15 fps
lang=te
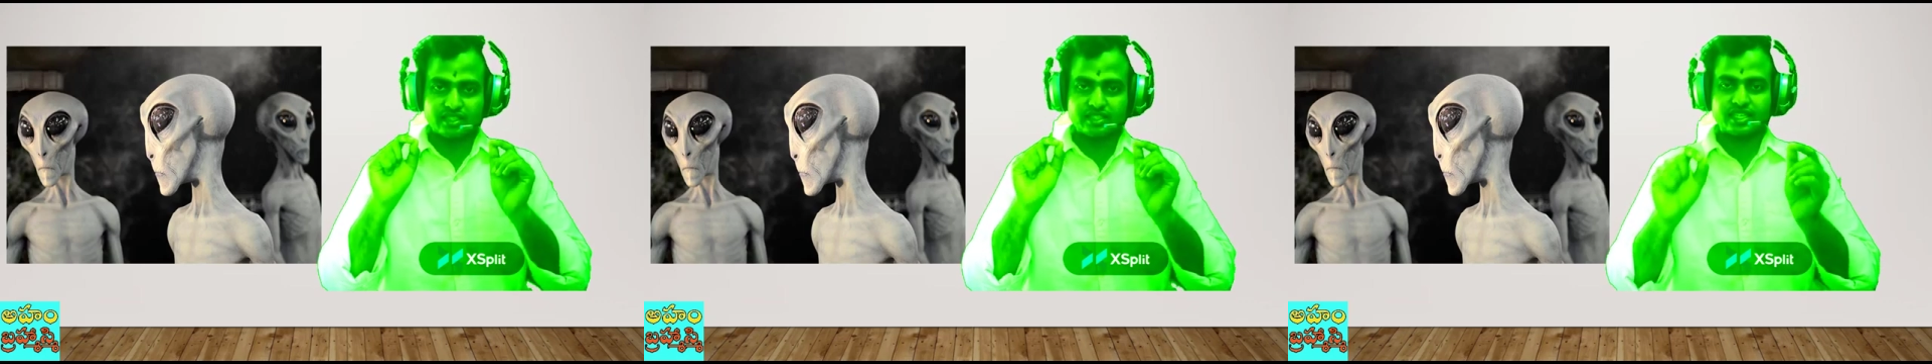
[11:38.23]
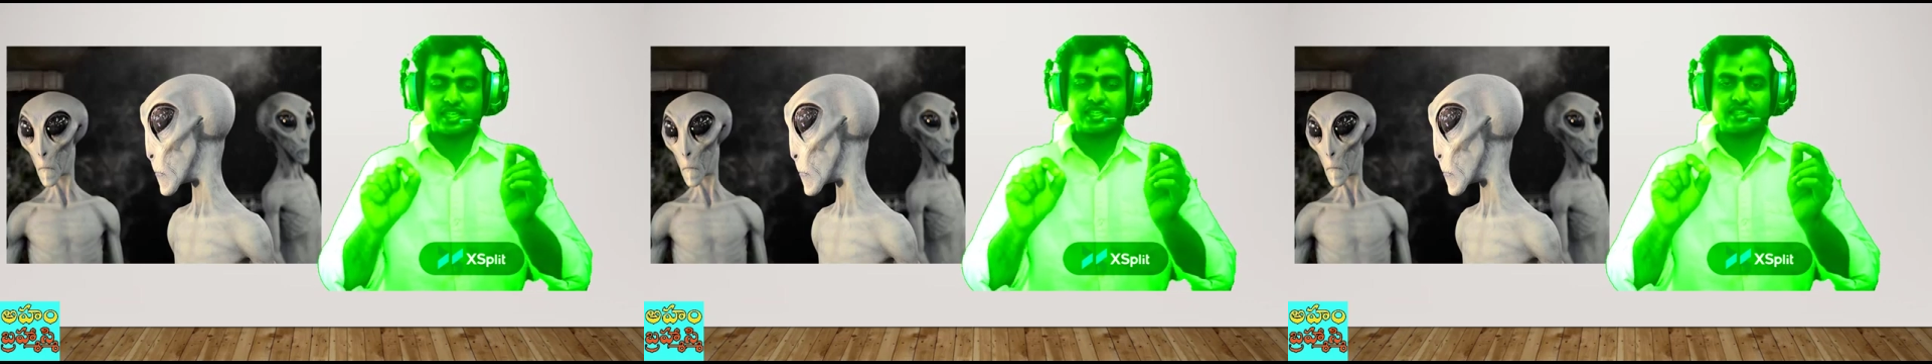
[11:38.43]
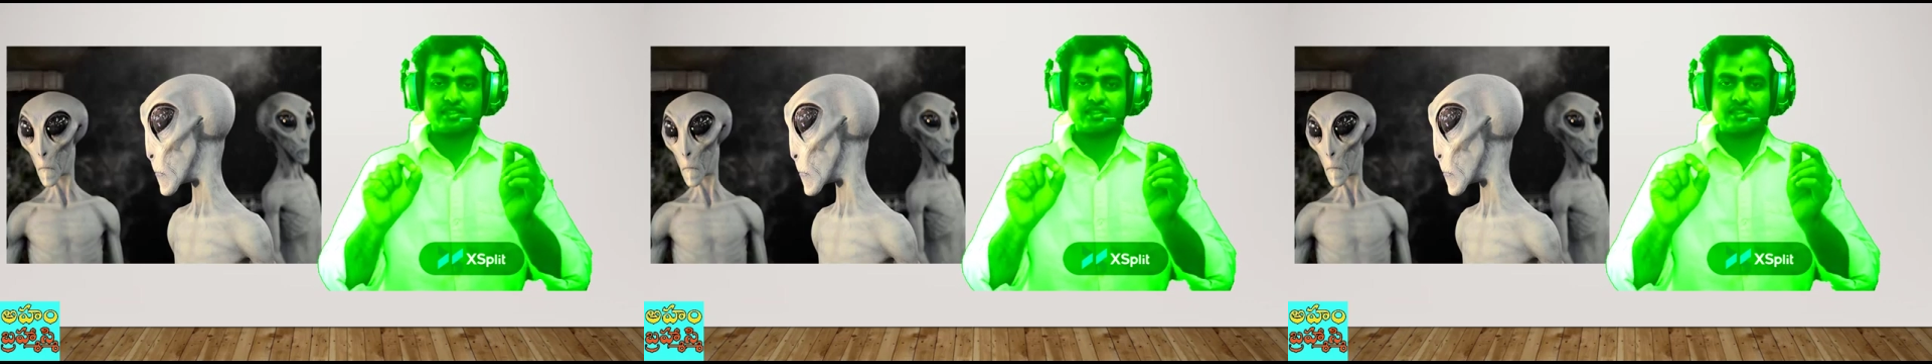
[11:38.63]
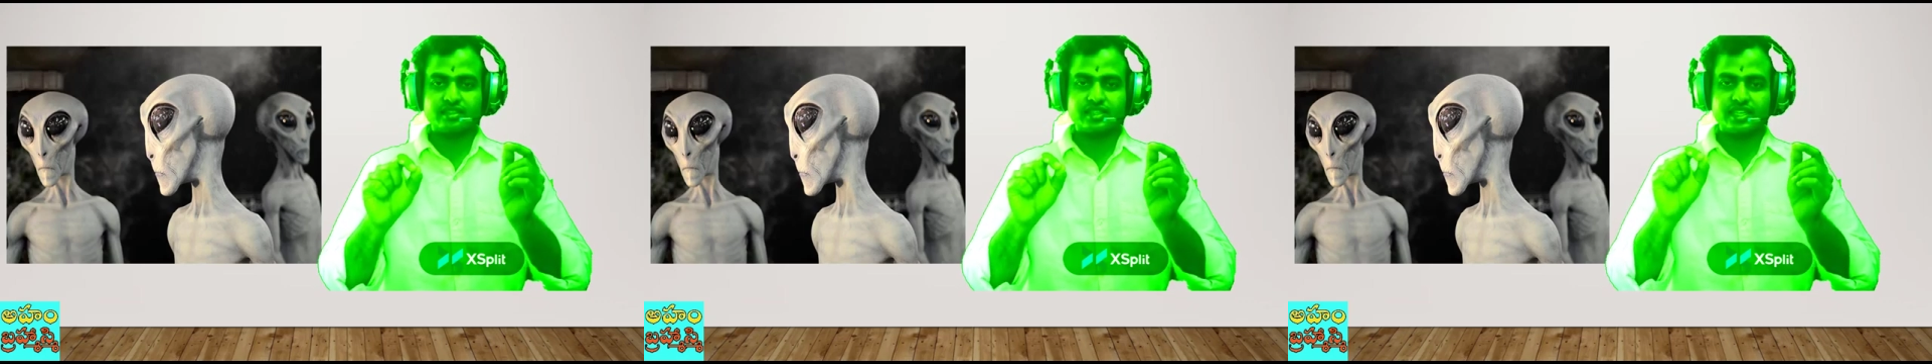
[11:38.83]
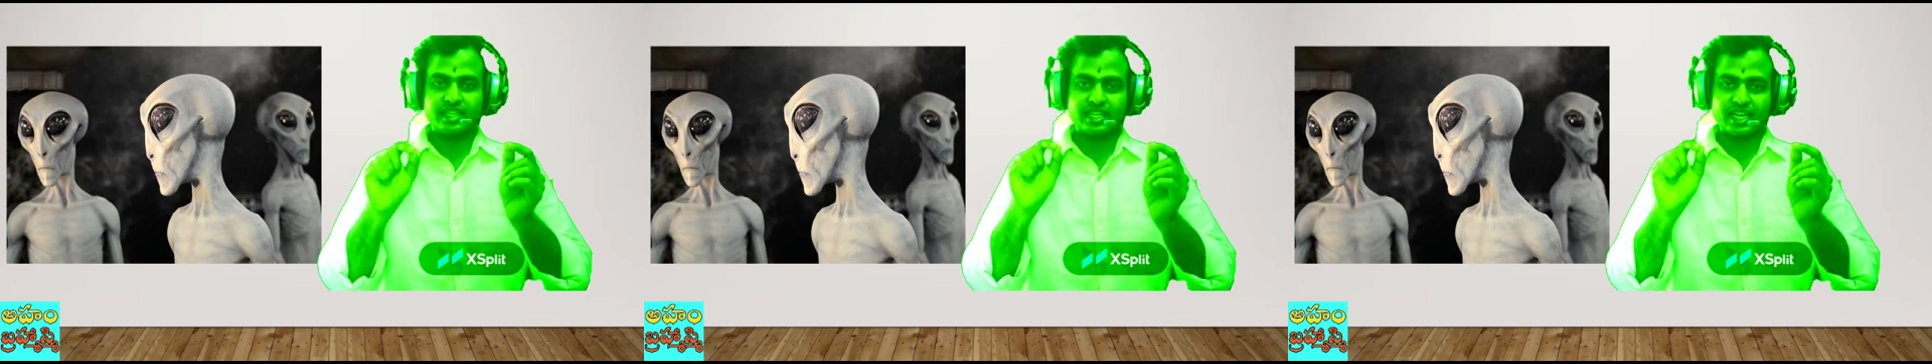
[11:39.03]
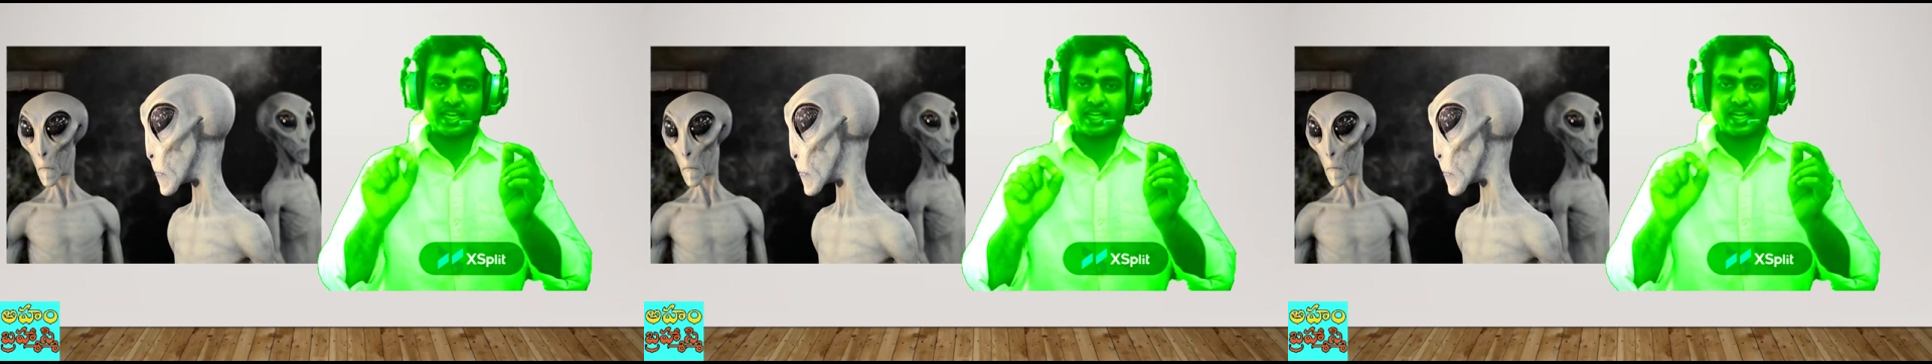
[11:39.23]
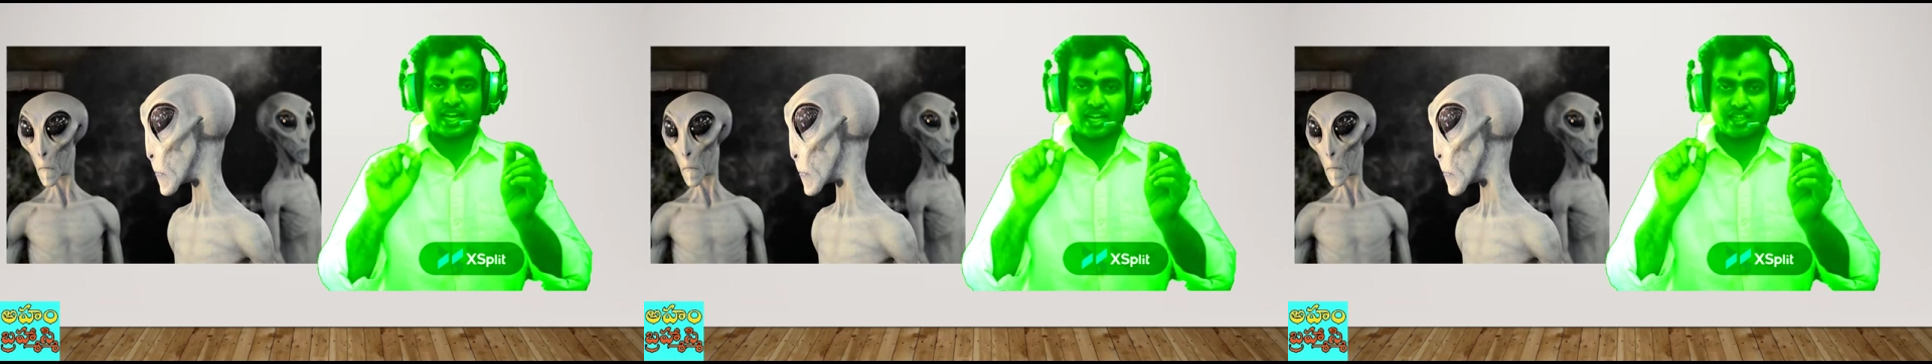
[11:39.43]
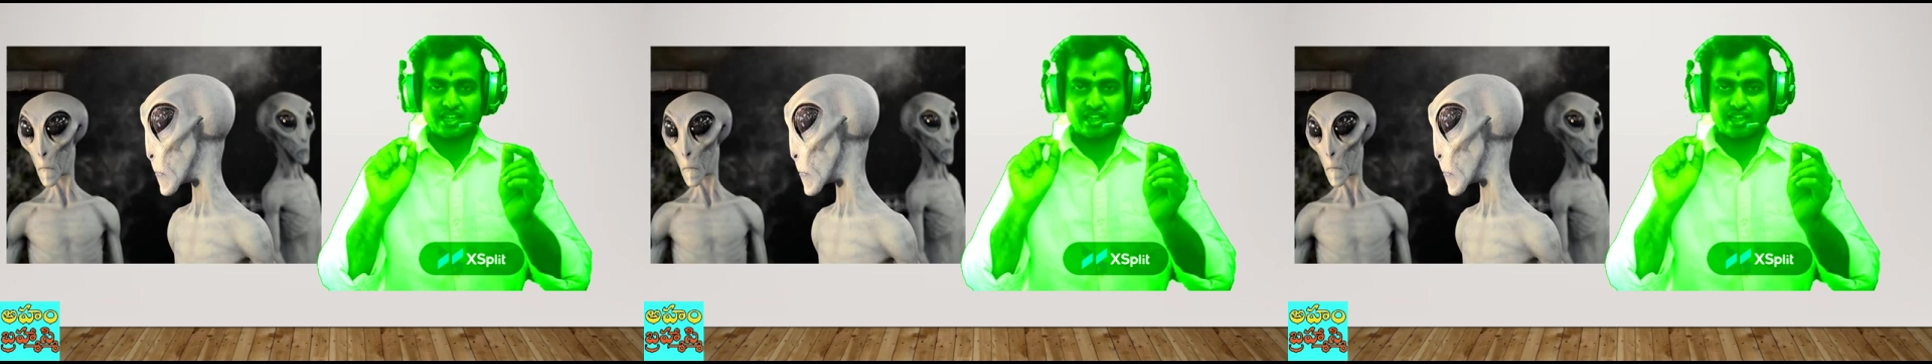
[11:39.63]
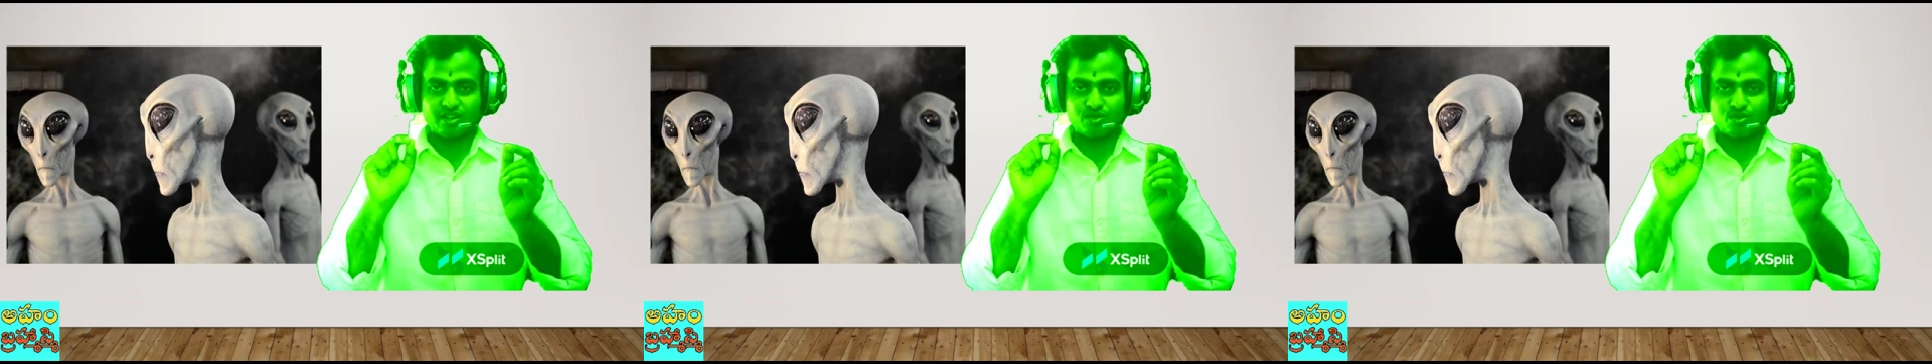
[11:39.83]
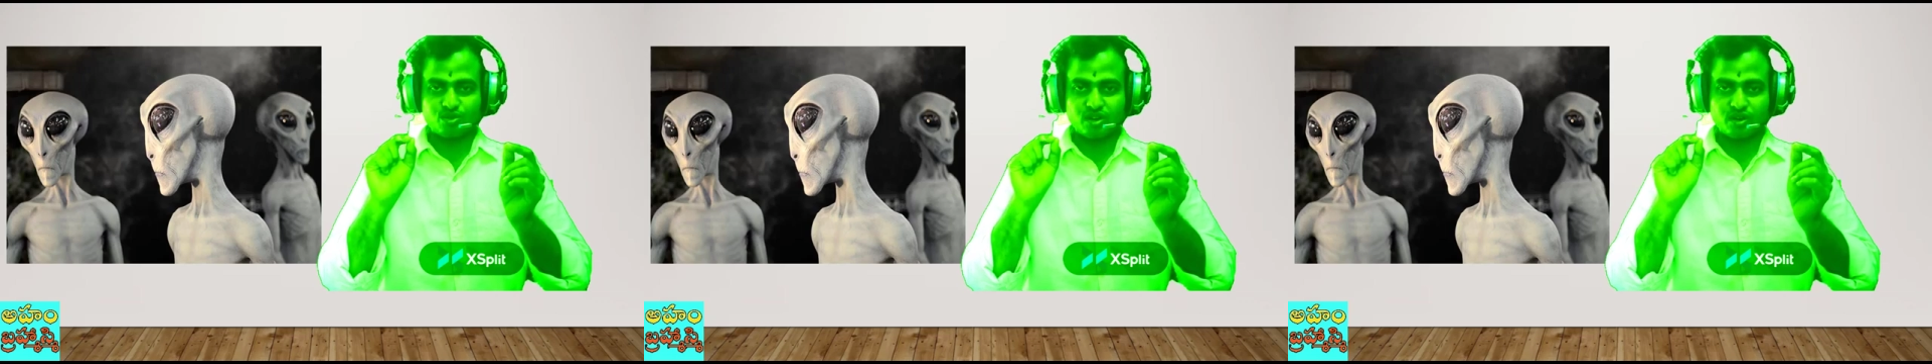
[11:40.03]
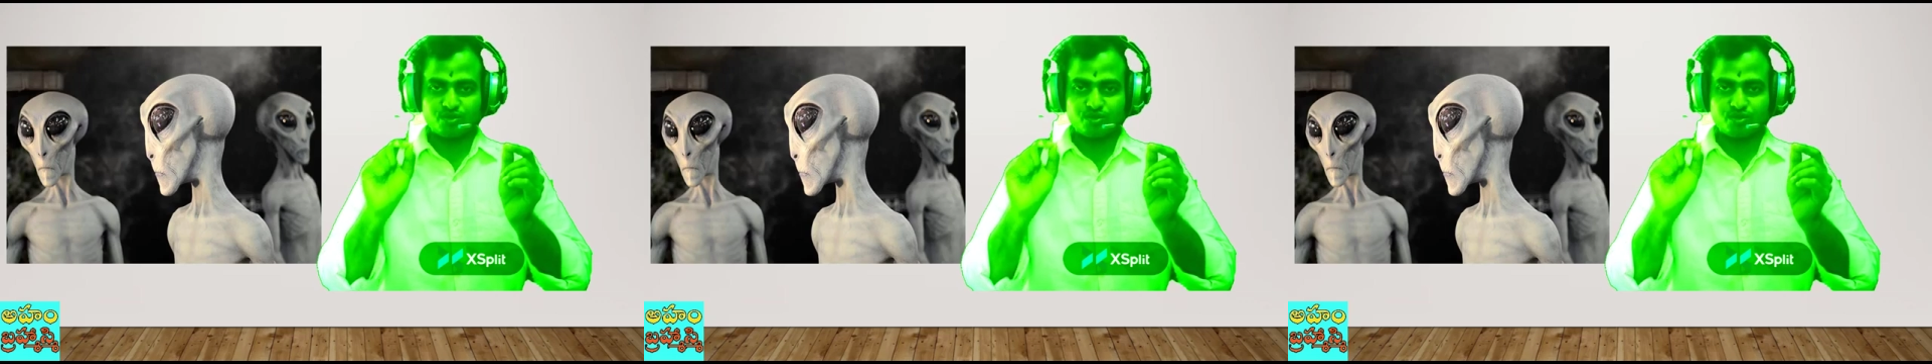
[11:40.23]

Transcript: జరిగింది దీనికి అనేక ఆధారాలు కూడా